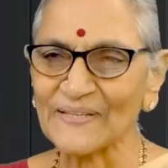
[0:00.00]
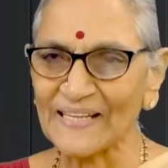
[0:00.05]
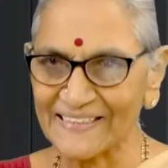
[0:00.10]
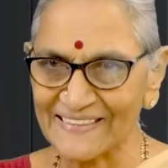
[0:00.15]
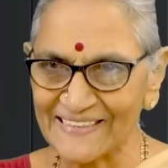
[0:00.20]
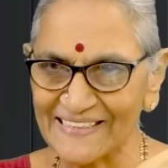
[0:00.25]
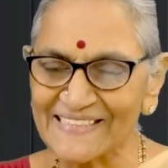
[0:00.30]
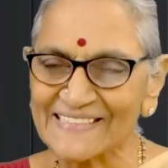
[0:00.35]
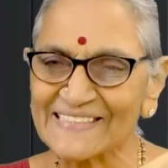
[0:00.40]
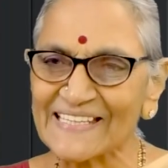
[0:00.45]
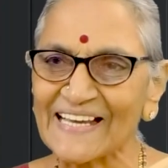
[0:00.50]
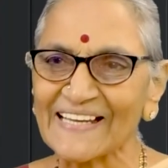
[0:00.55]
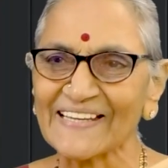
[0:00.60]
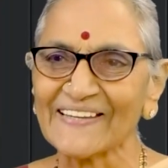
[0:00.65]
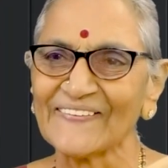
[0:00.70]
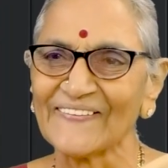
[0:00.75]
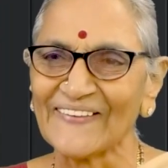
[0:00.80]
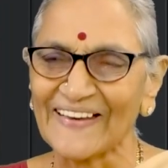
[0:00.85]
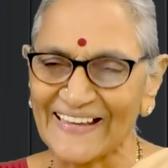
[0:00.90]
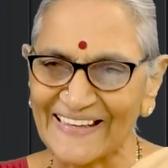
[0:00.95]
సుగాత్రి
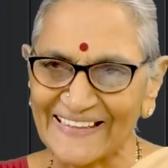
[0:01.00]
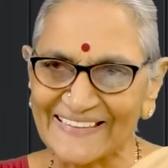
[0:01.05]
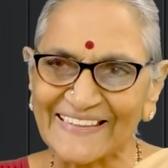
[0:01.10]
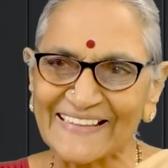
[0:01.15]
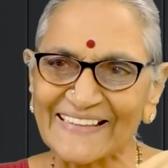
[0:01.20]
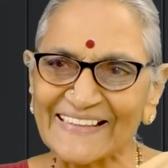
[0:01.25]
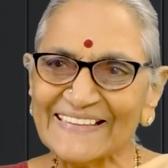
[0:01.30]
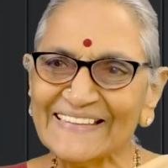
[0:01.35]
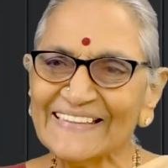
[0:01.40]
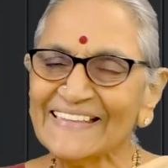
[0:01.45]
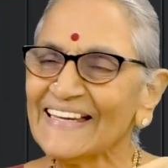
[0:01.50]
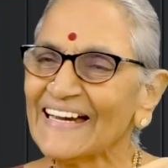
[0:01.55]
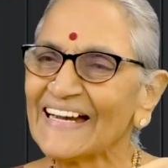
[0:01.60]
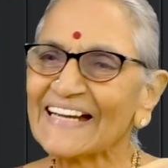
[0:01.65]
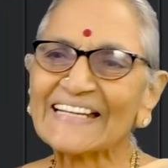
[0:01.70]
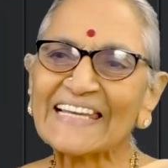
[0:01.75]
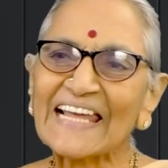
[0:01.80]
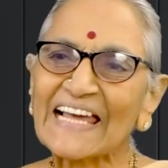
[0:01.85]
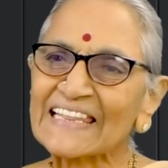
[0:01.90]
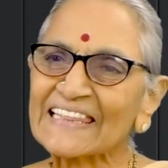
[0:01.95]
శారీల కథ
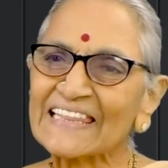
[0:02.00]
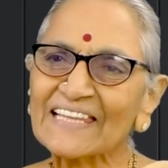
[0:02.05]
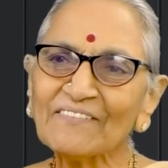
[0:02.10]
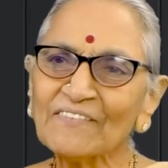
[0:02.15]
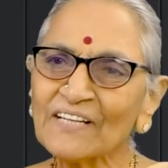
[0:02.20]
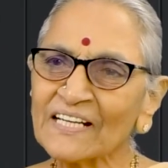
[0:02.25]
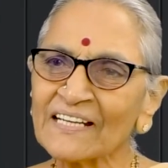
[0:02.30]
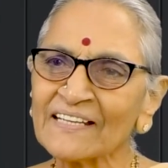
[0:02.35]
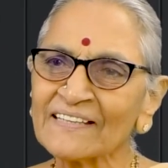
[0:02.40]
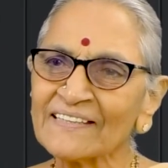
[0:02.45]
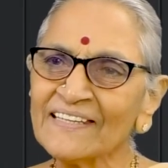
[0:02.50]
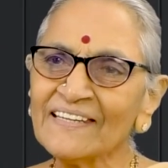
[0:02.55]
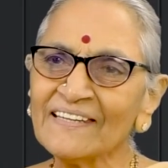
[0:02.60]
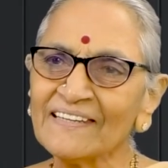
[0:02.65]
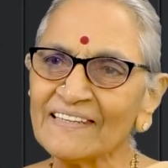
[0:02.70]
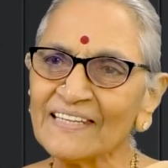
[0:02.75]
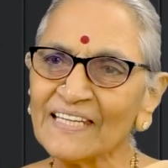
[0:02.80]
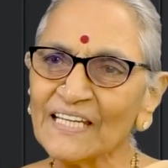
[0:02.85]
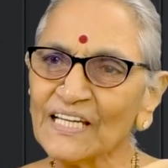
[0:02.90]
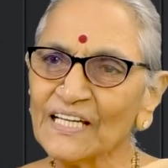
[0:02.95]
అంటే అందం అన్నది
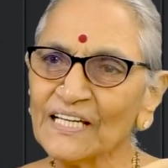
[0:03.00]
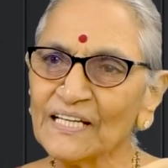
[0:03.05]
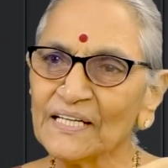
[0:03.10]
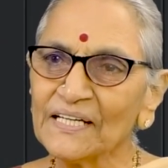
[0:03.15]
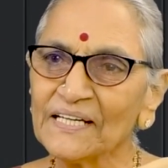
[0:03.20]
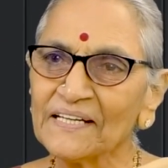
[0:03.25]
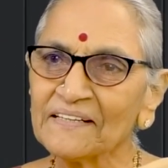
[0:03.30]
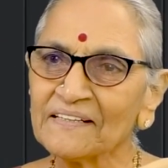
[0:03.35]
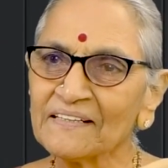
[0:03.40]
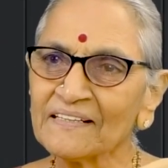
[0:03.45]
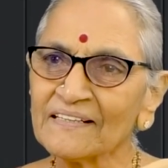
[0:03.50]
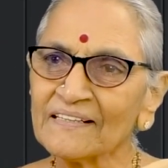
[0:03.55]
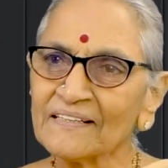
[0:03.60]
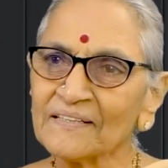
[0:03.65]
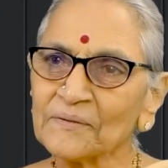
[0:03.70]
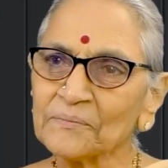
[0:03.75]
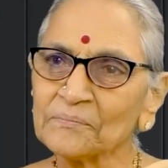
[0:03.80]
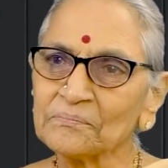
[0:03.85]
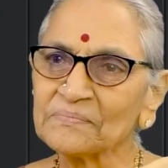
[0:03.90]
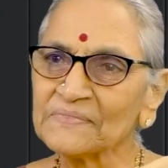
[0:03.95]

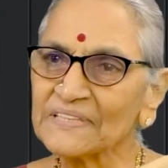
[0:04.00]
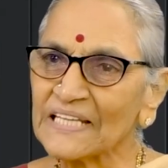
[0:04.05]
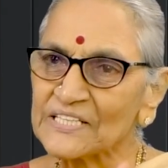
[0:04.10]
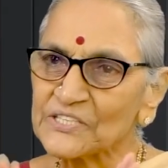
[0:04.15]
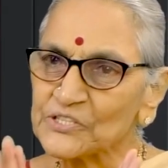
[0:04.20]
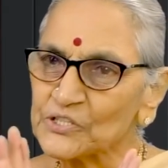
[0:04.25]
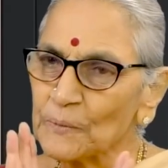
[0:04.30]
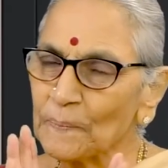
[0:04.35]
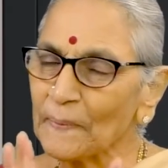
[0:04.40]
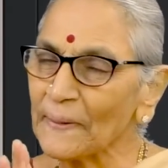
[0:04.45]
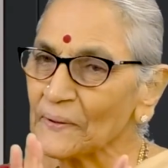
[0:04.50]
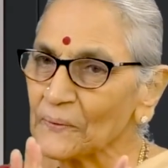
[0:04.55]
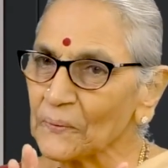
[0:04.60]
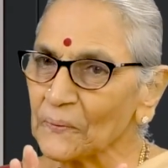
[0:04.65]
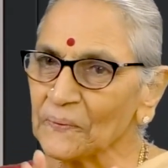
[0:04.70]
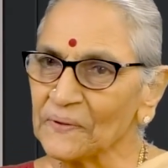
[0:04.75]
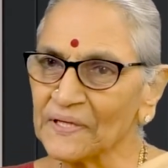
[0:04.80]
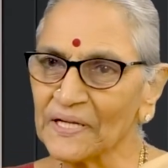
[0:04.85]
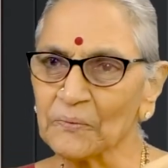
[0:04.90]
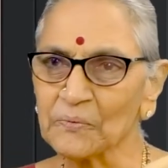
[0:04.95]
అలంచి
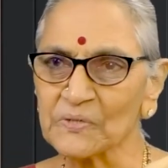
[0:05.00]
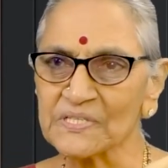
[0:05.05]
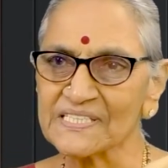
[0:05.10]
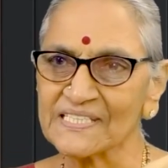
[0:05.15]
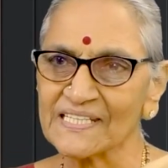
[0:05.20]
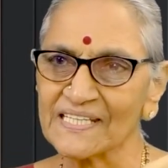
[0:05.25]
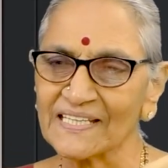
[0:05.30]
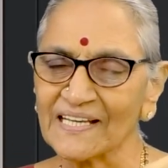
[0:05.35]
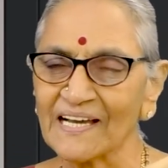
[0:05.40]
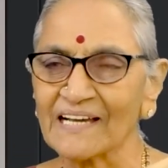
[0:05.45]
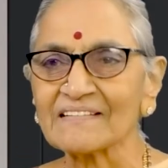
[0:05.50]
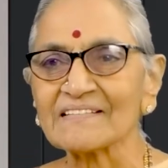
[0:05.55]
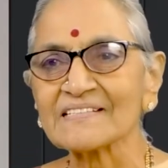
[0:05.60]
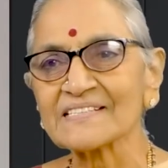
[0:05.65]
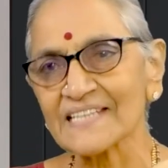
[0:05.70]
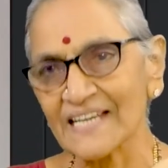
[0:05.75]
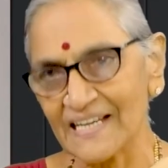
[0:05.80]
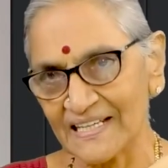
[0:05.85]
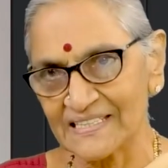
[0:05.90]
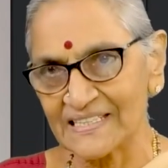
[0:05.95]
పెట్టుకుంటే వచ్చేది కాదు
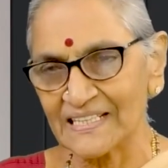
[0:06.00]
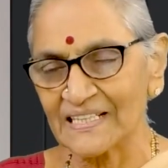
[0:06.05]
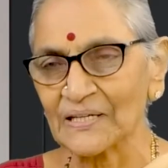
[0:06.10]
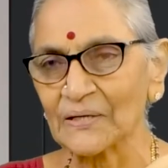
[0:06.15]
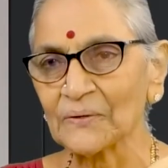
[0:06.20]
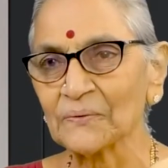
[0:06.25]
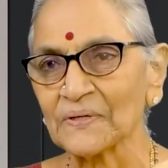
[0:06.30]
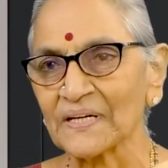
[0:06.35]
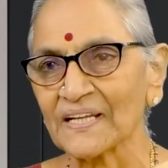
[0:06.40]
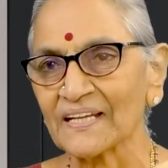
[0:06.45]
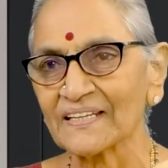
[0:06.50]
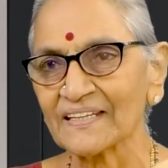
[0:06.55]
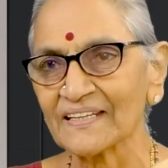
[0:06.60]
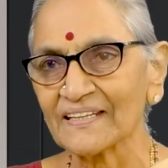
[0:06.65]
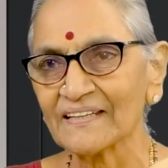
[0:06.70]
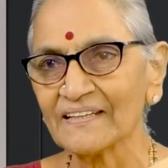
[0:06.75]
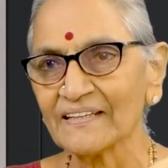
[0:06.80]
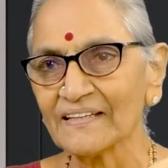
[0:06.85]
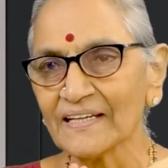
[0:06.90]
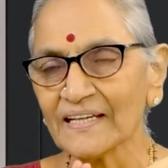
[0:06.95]
సహజంగా ఉండాలి
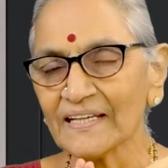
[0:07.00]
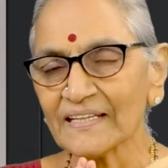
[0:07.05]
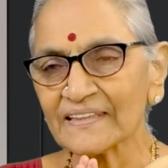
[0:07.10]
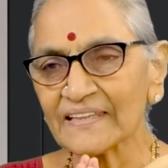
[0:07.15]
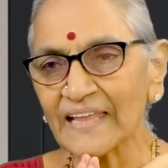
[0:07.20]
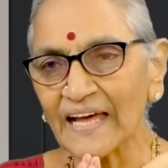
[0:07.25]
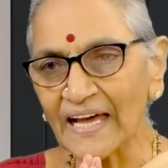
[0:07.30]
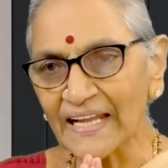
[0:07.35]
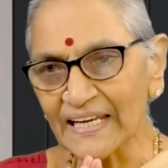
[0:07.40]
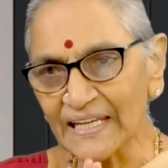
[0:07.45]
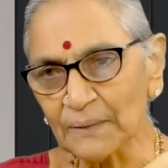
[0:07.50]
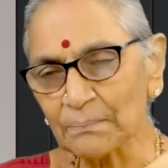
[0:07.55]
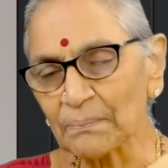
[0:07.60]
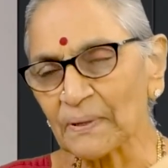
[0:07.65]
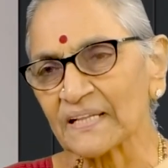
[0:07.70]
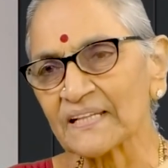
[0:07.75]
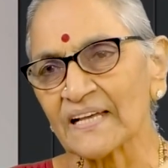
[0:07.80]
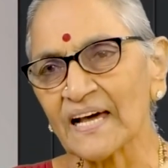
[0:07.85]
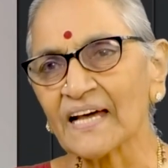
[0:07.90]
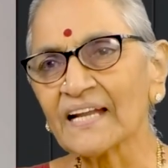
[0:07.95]
దానికి
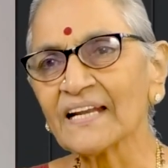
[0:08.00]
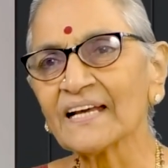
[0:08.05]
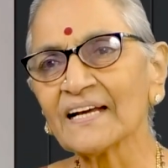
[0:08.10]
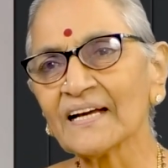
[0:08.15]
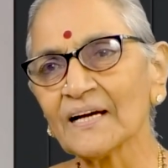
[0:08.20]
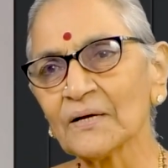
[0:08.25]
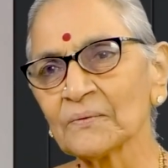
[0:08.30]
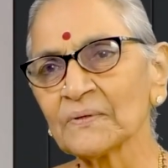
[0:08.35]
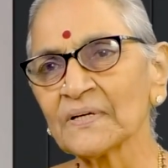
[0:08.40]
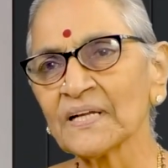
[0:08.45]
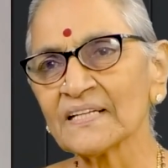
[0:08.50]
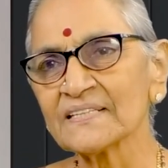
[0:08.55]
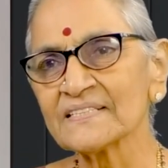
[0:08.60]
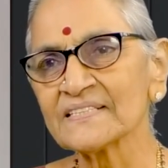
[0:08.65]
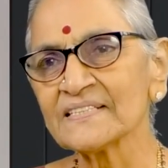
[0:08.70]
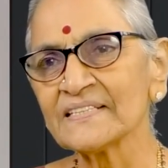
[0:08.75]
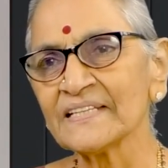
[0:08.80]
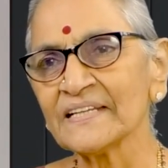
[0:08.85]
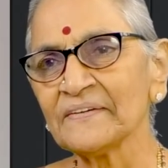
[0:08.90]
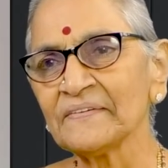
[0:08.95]
ప్రధానంగా
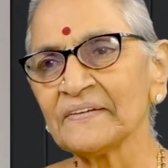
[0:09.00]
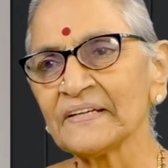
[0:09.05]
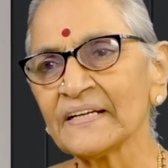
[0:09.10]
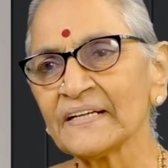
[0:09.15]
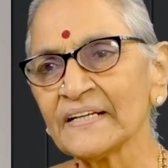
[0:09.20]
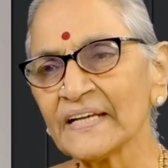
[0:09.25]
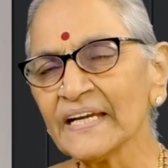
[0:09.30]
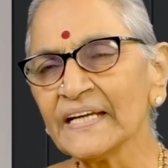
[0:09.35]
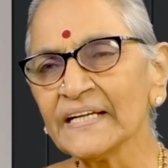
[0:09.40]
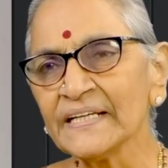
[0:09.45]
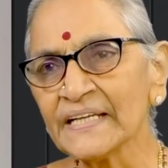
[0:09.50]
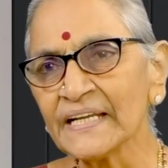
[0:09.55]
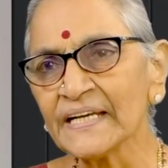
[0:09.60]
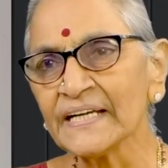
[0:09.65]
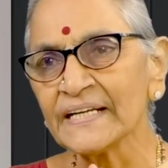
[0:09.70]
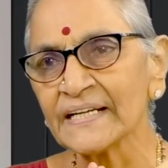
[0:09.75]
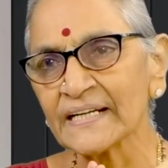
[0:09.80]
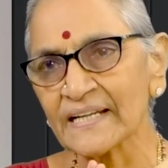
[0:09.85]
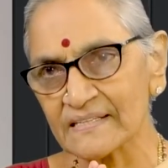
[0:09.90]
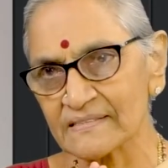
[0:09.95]
ఉండాల్సింది ఏమిటంటే ఇంటి
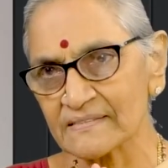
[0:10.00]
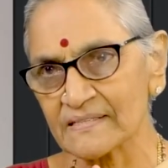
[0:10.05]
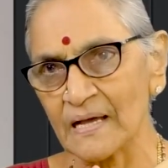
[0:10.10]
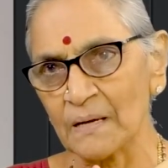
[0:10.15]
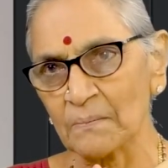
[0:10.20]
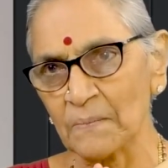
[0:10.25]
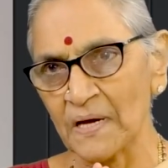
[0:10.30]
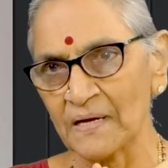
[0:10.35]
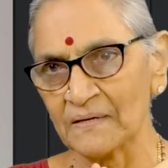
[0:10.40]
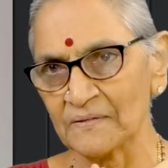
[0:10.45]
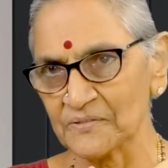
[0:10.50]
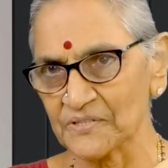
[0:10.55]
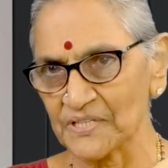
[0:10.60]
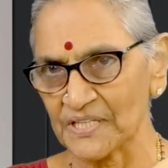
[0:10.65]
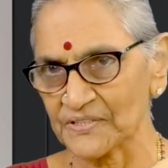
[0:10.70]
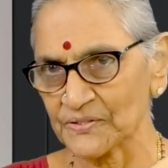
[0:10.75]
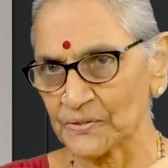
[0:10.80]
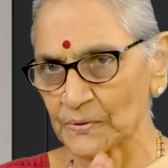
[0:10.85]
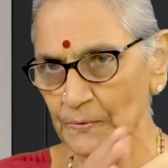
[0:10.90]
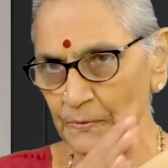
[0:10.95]
నిండా సామాన్లు
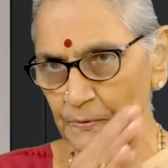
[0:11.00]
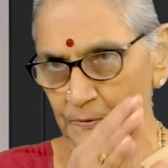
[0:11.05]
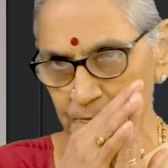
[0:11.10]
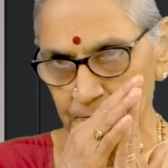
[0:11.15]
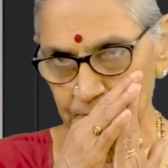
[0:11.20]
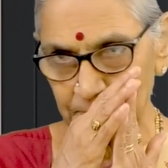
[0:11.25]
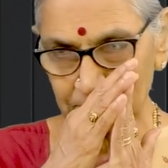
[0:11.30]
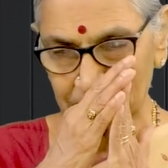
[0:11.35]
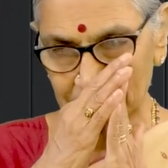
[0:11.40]
చేర్చకూడదు